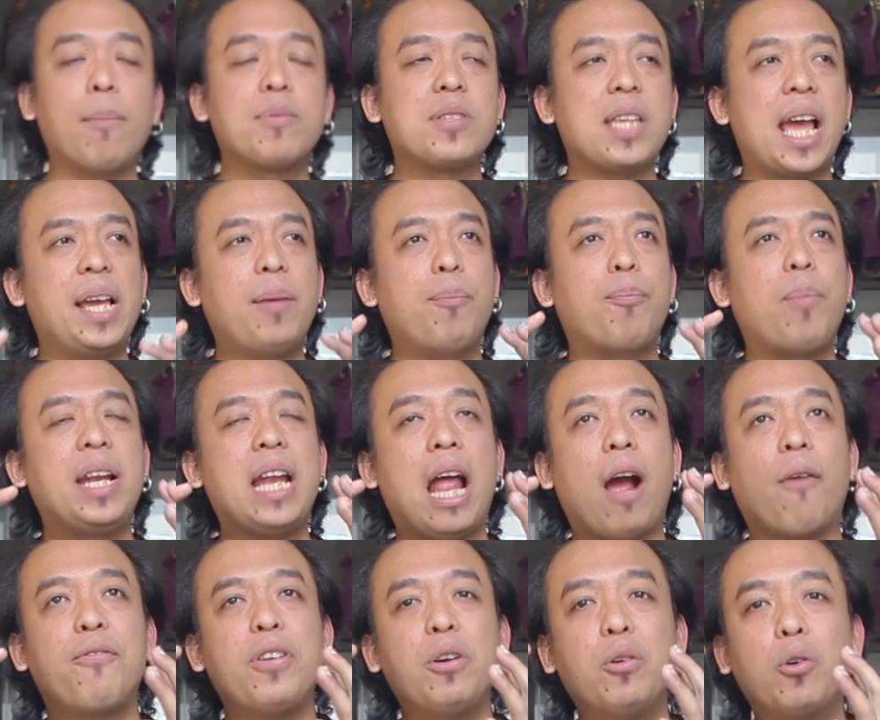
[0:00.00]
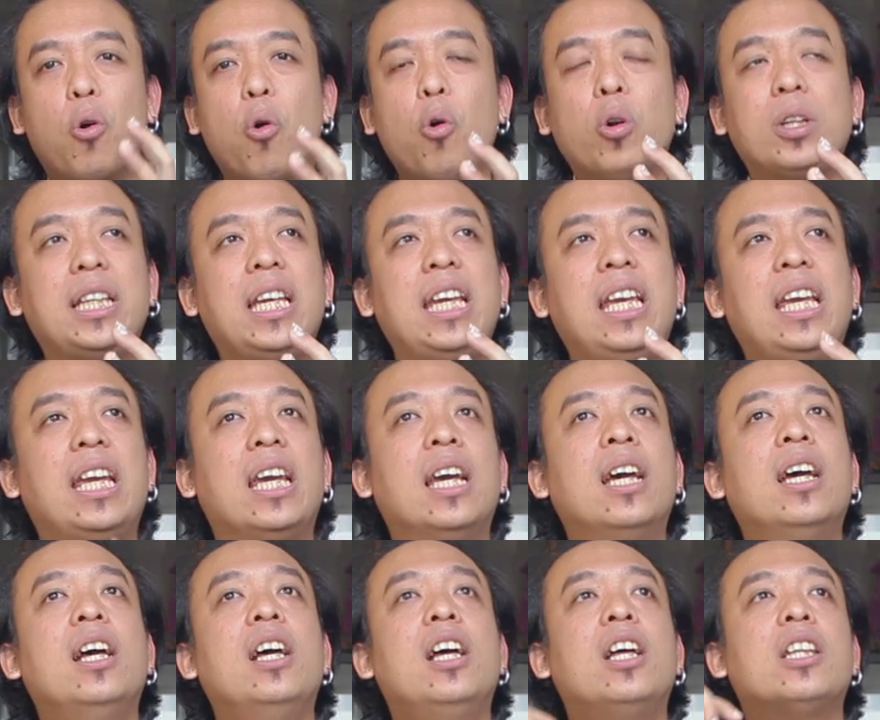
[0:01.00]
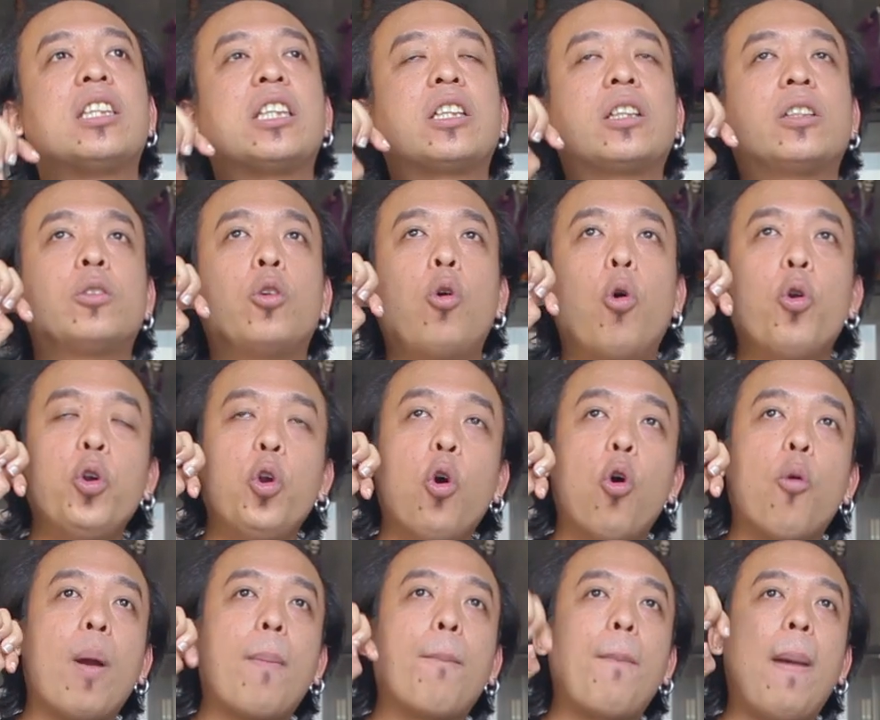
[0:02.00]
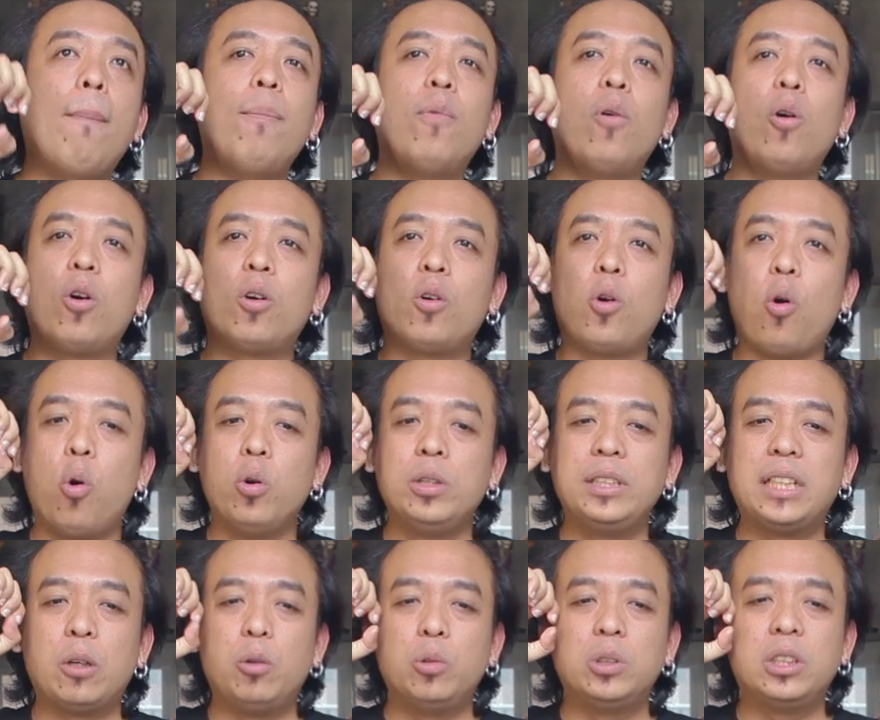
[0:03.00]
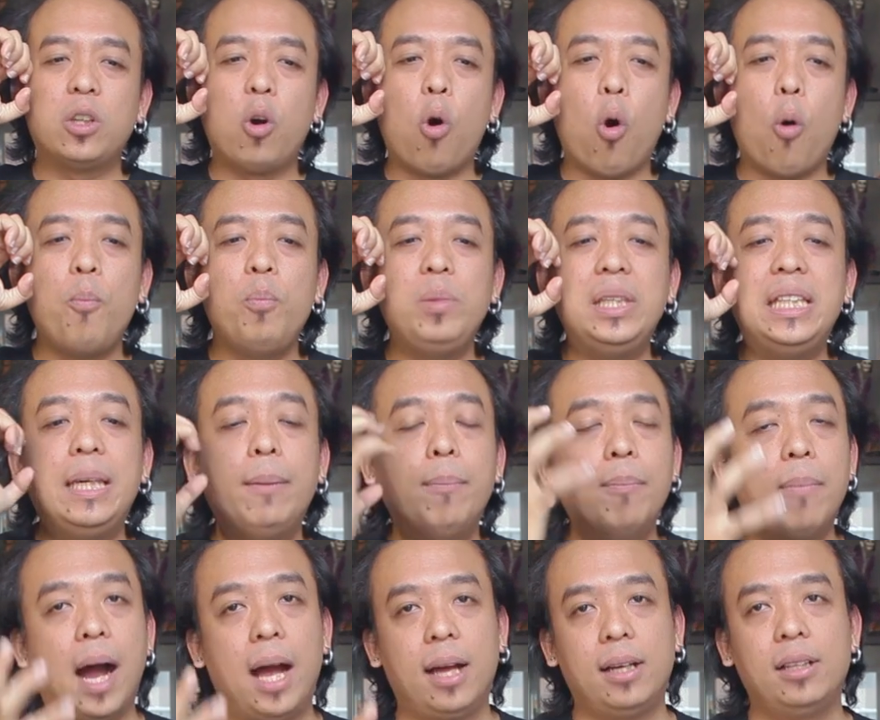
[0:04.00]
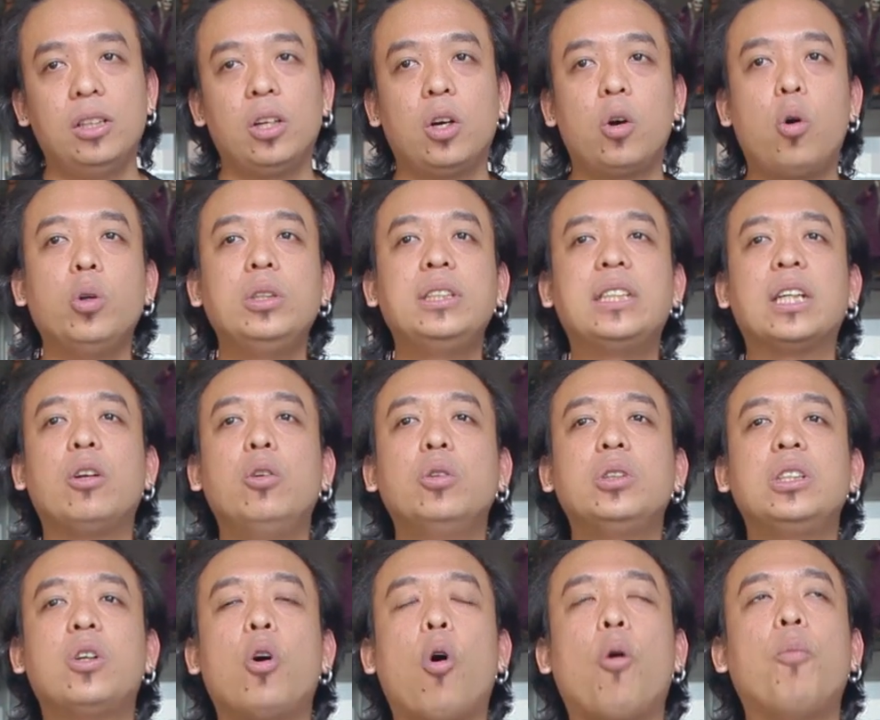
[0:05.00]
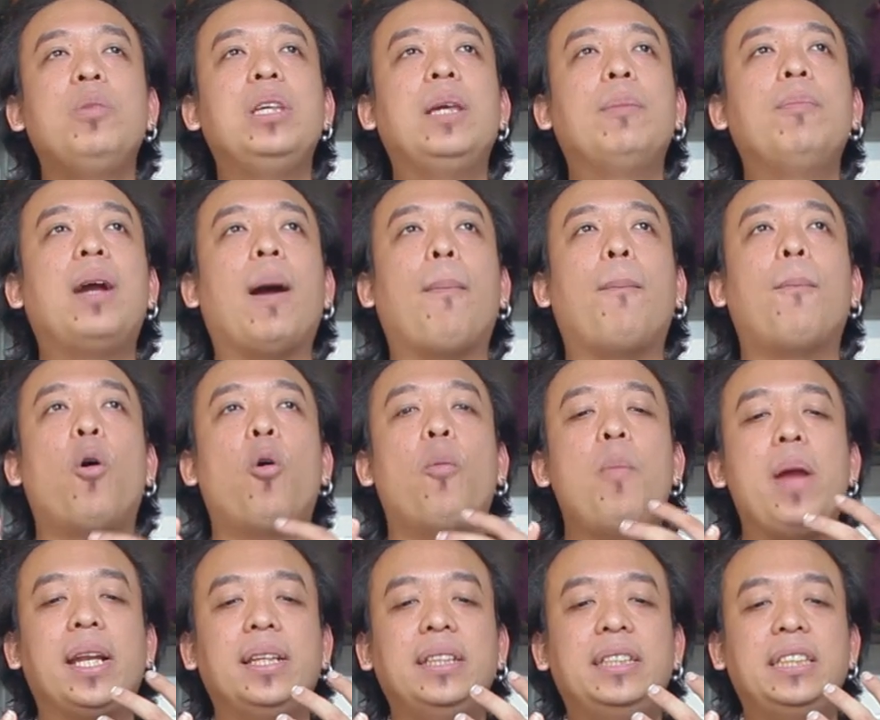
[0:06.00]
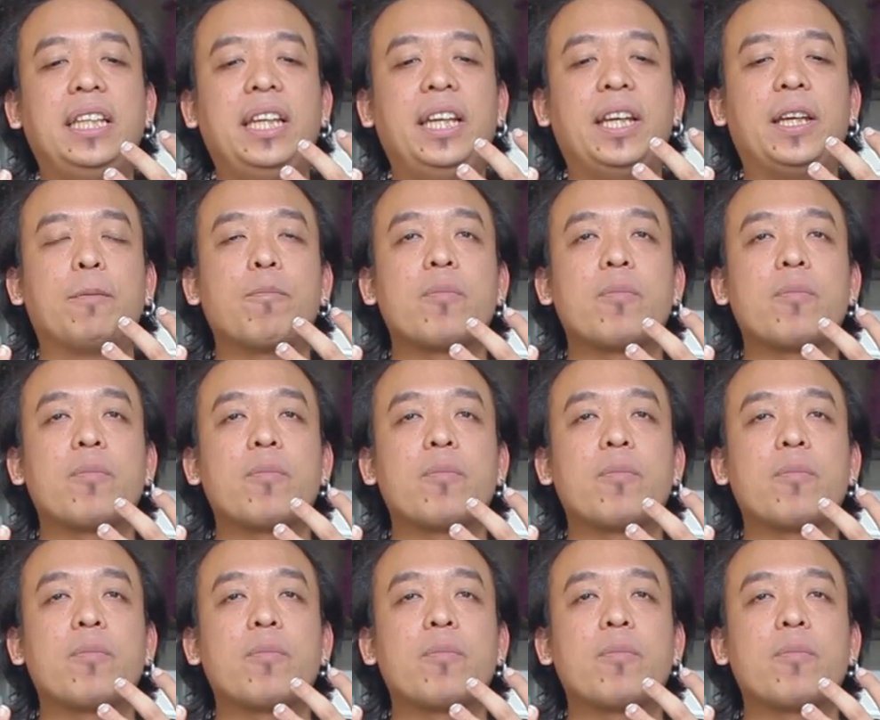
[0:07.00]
Upside เป็นหนังฟิลกู๊ดที่ คุณดูไปปั๊บ คุณจะรู้สึกอมยิ้มอ่ะ คุณจะรู้สึกอมยิ้มกับโมเมนต์ที่